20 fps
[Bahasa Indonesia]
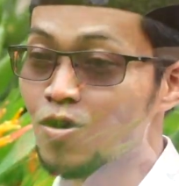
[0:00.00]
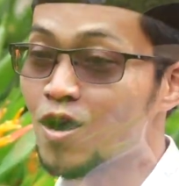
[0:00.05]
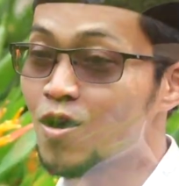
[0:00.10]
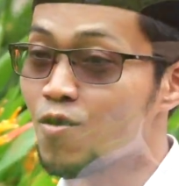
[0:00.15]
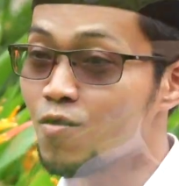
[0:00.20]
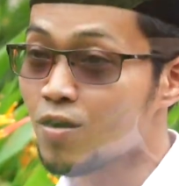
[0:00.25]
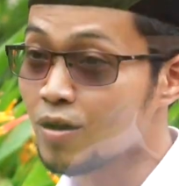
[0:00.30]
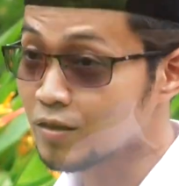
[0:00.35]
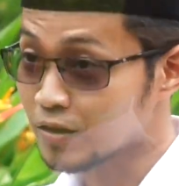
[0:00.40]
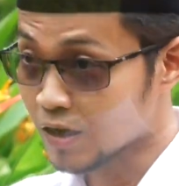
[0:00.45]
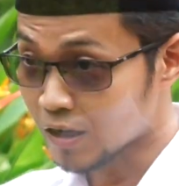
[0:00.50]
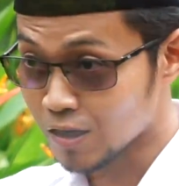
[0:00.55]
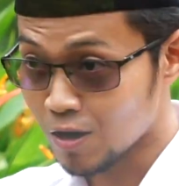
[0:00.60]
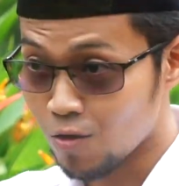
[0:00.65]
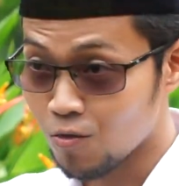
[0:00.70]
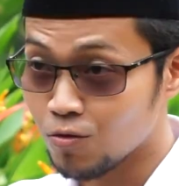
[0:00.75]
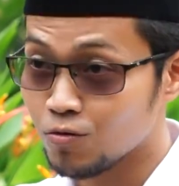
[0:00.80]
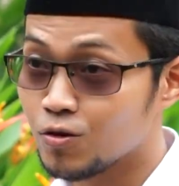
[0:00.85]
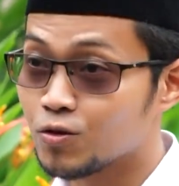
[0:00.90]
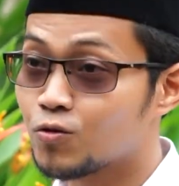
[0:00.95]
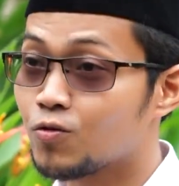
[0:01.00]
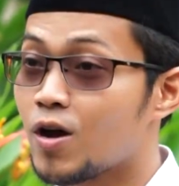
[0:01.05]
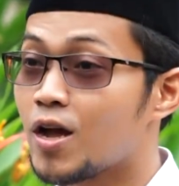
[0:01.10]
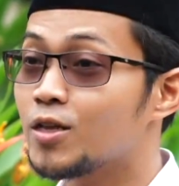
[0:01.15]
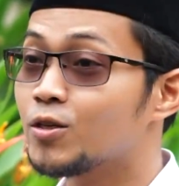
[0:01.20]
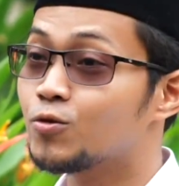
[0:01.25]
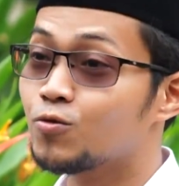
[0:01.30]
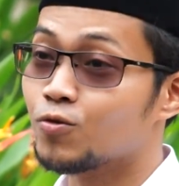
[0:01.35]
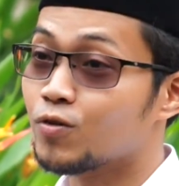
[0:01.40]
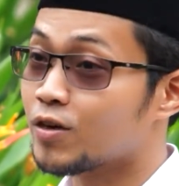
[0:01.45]
orang-orang terdahulu itu
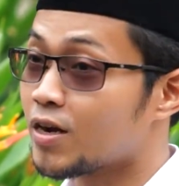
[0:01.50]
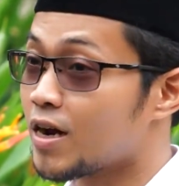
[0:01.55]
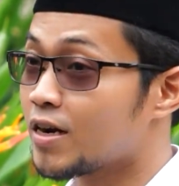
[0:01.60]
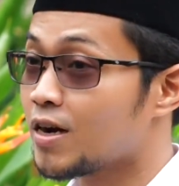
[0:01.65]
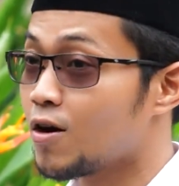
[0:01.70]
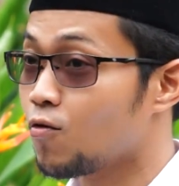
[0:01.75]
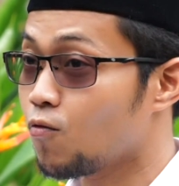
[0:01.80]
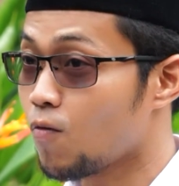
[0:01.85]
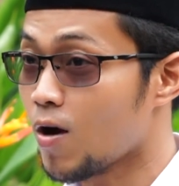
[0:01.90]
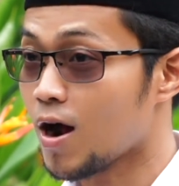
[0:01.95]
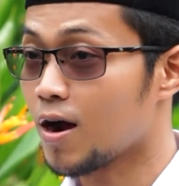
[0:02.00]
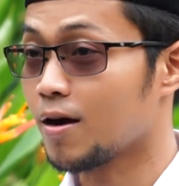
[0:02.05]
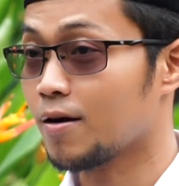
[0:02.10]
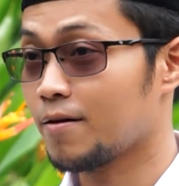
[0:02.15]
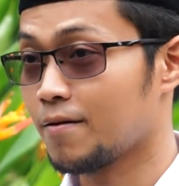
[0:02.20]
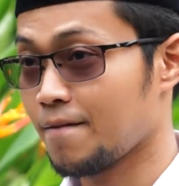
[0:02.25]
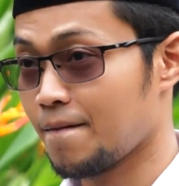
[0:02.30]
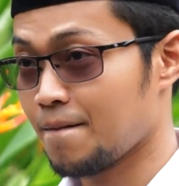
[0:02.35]
hancur karena uang